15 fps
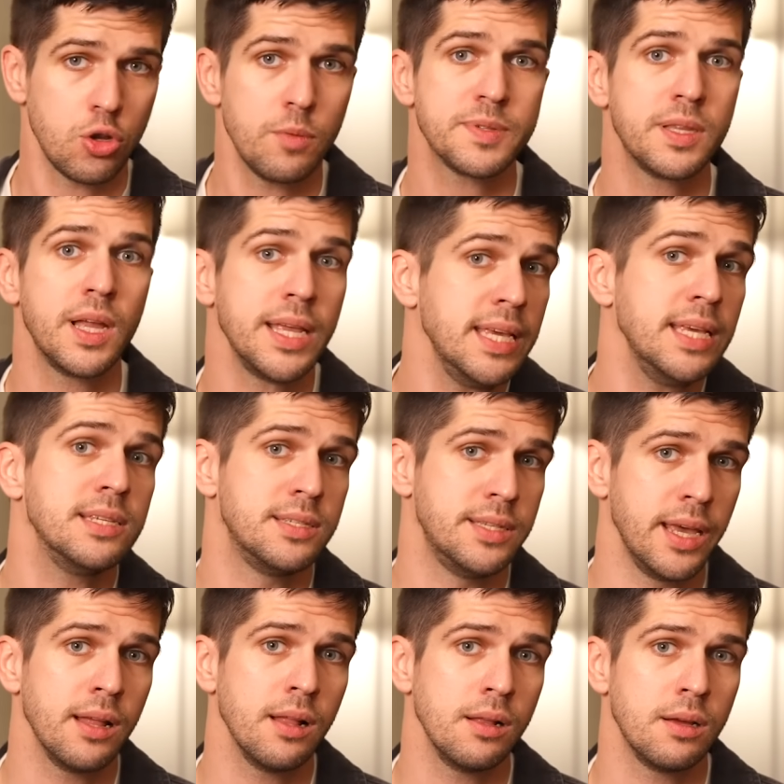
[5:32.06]
собственно, они и
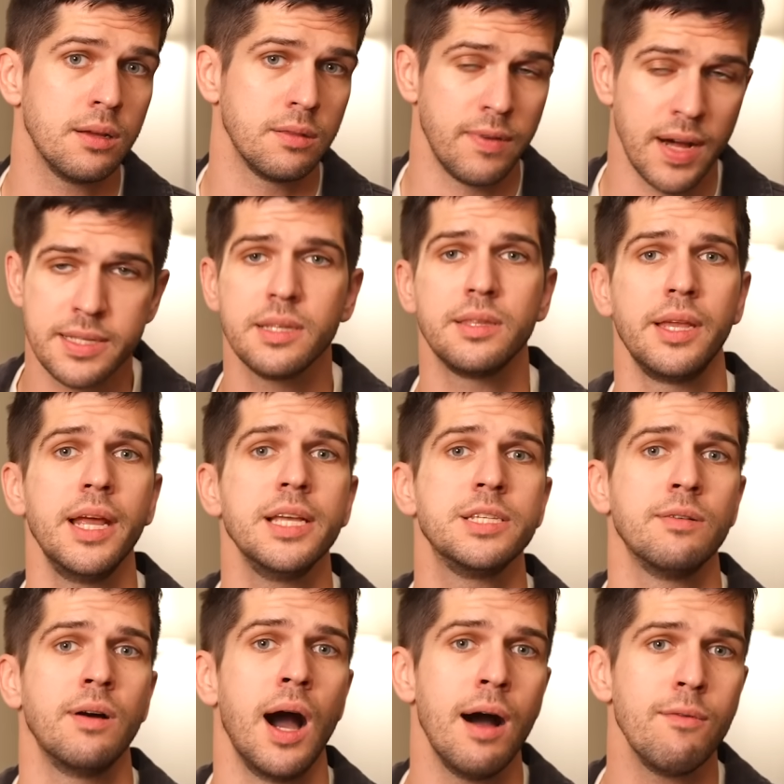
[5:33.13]
сделали 23
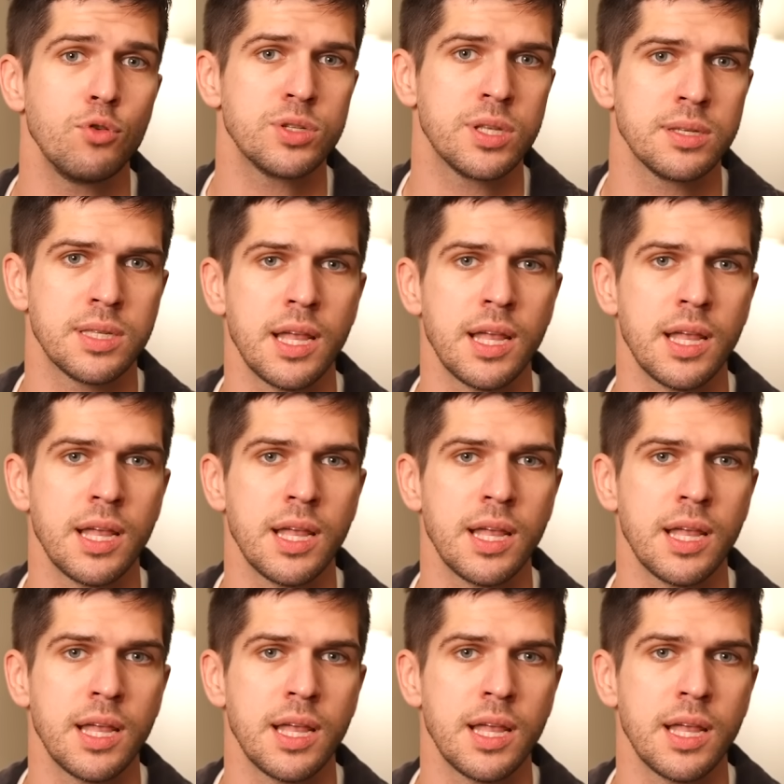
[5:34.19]
августа,